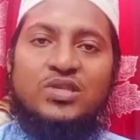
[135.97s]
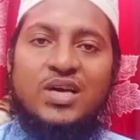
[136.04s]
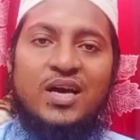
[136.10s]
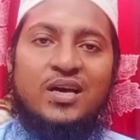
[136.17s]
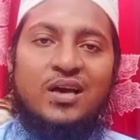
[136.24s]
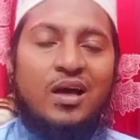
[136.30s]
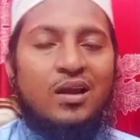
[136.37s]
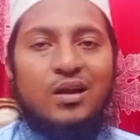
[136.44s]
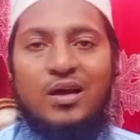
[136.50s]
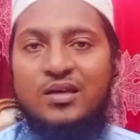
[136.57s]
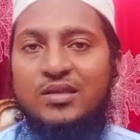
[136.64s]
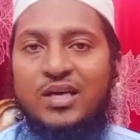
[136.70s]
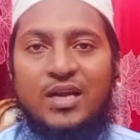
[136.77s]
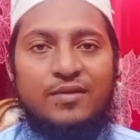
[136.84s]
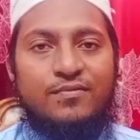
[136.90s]
চায় আল্লাহ
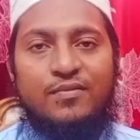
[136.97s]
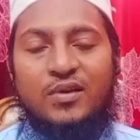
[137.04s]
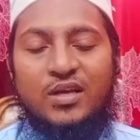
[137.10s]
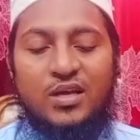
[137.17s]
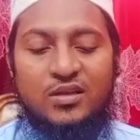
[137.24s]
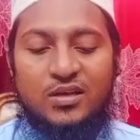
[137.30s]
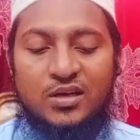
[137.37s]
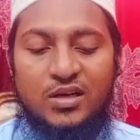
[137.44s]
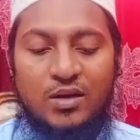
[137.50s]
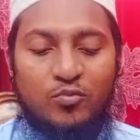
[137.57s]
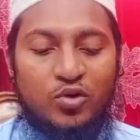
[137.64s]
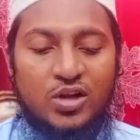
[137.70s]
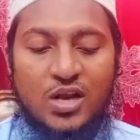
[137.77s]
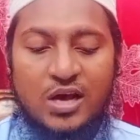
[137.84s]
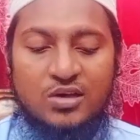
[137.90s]
তালা ফিরিয়ে দেন না
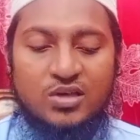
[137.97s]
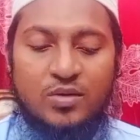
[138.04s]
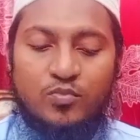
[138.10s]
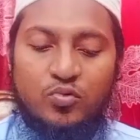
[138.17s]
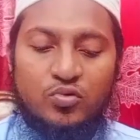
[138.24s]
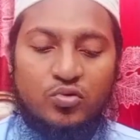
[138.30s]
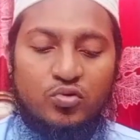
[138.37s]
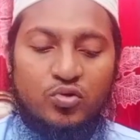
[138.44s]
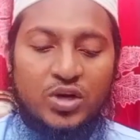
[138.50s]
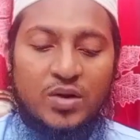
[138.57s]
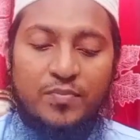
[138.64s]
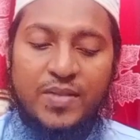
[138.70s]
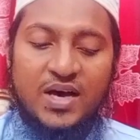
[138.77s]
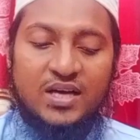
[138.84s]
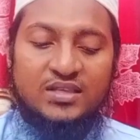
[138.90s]
মনের আশা পূরণ
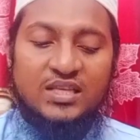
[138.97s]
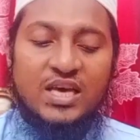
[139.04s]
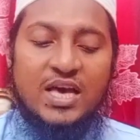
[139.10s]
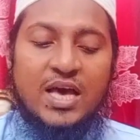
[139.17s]
করেন পাঁচ